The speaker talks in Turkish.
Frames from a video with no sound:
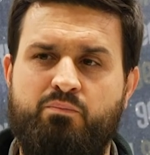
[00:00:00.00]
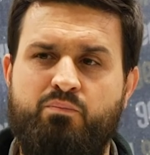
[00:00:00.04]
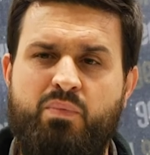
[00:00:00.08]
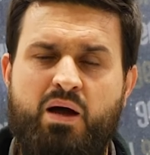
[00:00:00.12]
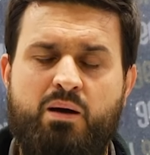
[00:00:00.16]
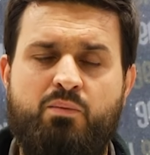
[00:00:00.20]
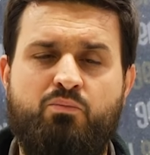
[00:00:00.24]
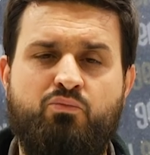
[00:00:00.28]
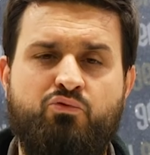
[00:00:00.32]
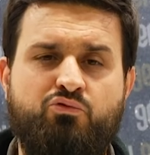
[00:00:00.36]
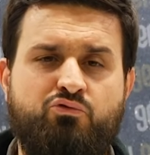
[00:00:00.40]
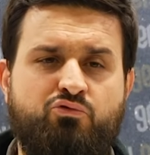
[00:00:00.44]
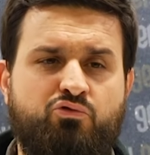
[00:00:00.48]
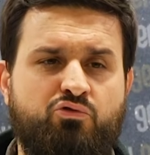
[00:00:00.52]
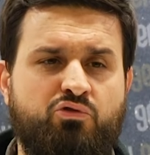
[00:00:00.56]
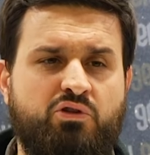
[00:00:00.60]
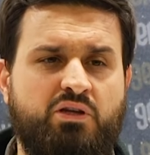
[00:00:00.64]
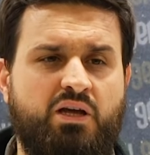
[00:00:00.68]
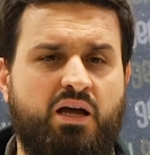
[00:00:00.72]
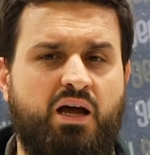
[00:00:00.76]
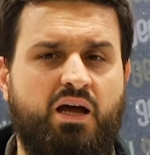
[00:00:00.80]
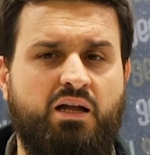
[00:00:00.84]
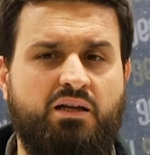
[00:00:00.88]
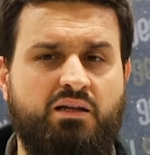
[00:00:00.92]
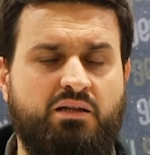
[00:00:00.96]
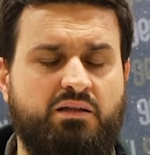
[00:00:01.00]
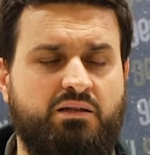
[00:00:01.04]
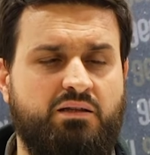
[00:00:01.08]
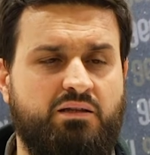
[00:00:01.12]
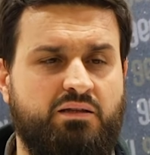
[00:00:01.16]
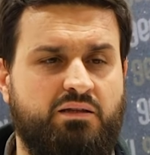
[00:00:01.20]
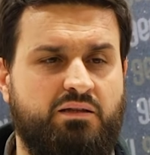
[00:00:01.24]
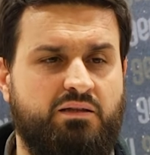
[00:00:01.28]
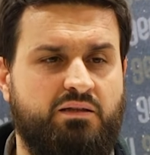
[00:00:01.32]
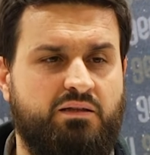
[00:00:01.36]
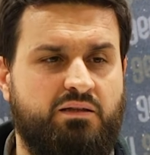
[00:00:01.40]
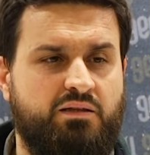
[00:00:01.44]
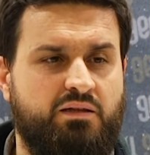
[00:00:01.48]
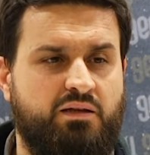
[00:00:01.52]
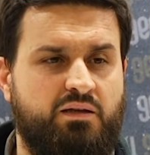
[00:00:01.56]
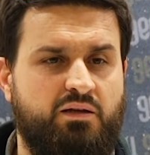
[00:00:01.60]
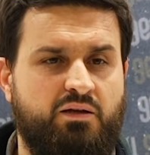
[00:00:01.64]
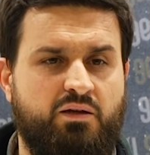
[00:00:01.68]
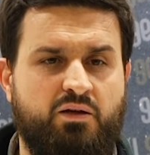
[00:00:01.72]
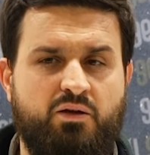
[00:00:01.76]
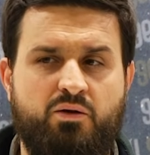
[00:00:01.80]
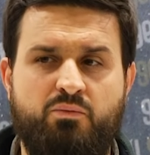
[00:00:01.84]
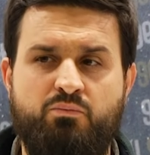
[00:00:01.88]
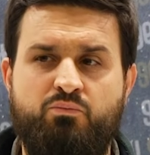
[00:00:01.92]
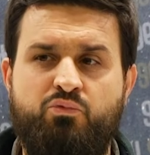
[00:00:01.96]
Ben bu dünyanın
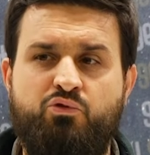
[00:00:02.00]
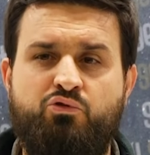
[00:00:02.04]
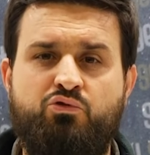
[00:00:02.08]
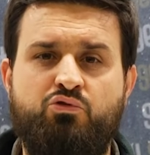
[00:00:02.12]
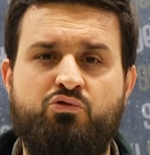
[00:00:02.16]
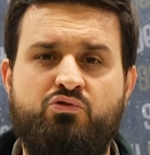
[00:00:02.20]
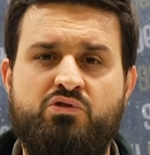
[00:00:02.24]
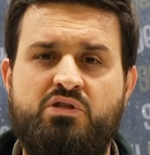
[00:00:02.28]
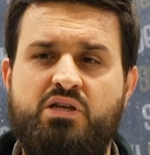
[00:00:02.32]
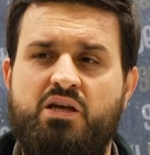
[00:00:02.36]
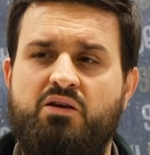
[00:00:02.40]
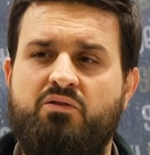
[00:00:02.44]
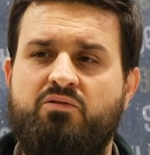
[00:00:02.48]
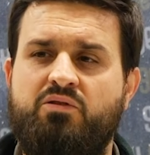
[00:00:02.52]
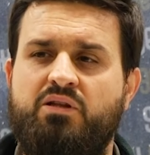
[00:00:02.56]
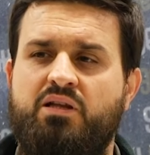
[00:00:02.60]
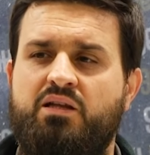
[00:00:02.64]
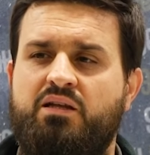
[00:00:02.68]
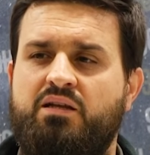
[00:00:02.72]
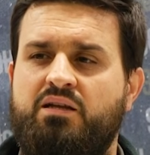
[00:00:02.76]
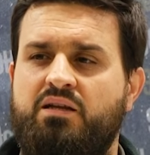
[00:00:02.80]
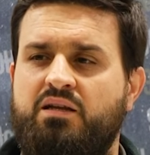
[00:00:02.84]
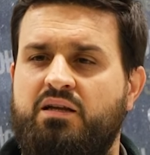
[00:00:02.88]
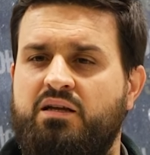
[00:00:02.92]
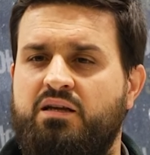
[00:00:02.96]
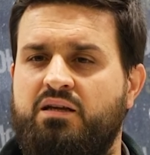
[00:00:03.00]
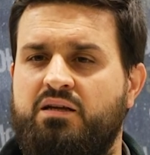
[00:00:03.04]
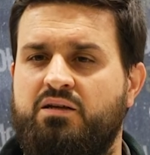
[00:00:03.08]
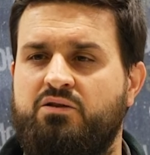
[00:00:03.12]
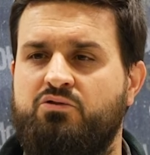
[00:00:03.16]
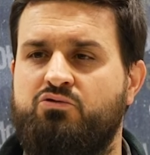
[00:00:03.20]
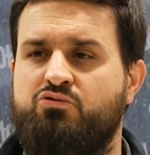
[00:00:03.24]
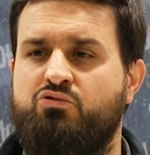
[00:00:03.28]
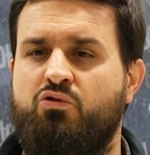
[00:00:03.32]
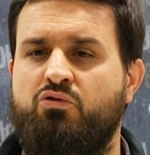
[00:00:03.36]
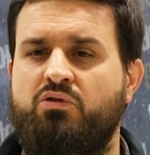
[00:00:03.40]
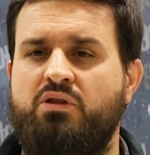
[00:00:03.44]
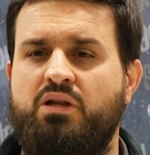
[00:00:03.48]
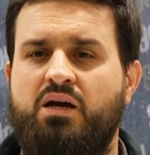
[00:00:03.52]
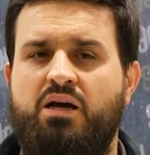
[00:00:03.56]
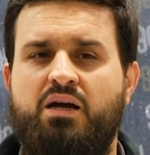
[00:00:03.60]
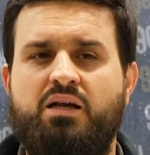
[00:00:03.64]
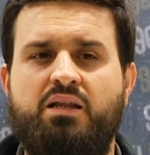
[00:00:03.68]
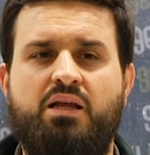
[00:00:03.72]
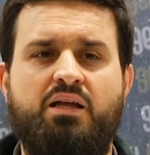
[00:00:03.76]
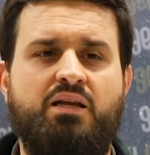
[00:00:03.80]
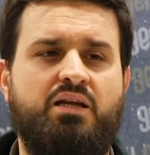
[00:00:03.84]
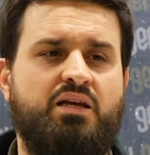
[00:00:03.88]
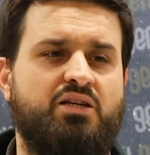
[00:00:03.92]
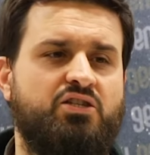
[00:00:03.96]
bütün zevklerini sonuna
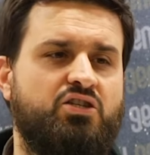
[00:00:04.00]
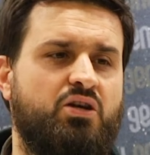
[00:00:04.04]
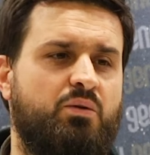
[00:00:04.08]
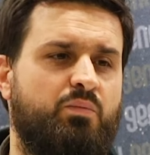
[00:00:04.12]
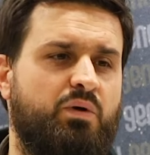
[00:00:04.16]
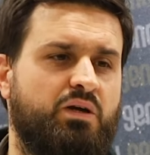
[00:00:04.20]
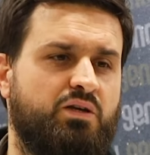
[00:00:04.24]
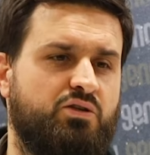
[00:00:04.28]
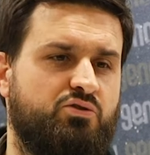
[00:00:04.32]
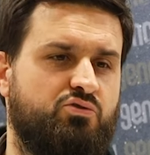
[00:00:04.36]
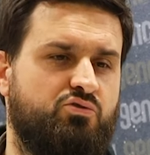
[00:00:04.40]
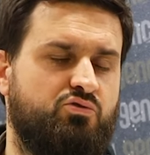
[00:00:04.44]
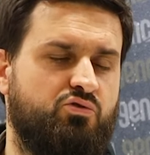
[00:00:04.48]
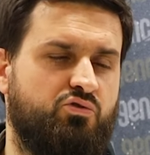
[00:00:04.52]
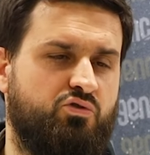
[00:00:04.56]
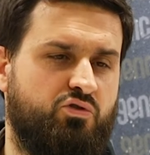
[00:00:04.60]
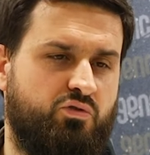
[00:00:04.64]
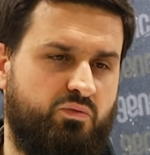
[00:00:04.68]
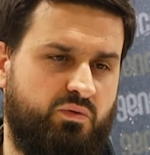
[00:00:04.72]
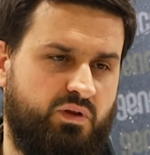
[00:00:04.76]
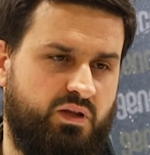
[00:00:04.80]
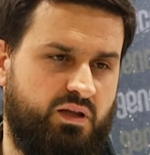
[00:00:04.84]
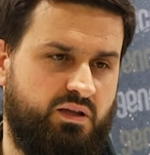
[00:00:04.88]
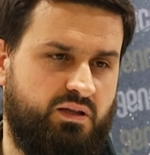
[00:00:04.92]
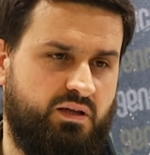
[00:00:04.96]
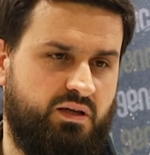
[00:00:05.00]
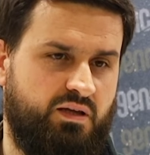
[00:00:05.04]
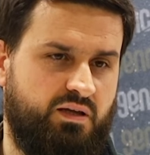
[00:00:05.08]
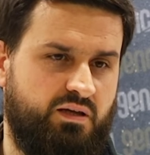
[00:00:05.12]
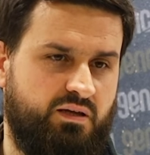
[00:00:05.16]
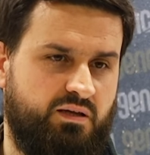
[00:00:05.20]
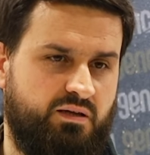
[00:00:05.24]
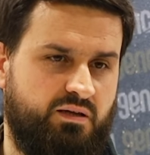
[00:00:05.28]
kadar yaşamak istiyorum dedi.